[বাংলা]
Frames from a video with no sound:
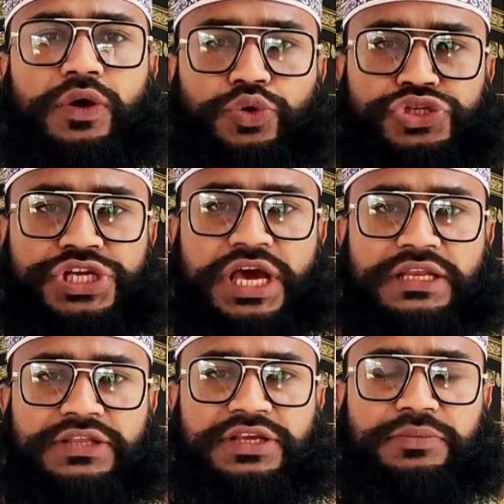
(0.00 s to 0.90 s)

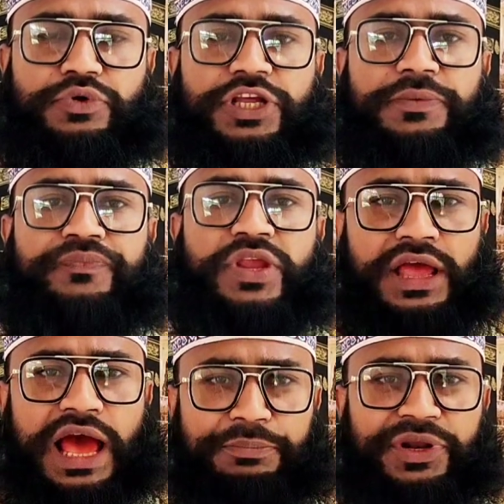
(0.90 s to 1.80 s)
হুঁশিয়ারি দিয়ে বলি
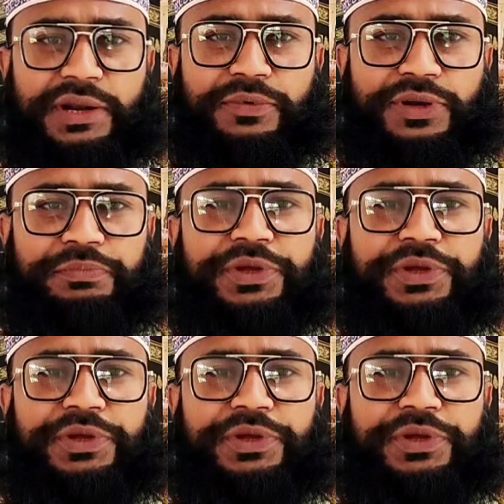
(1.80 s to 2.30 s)
আপনারা বলে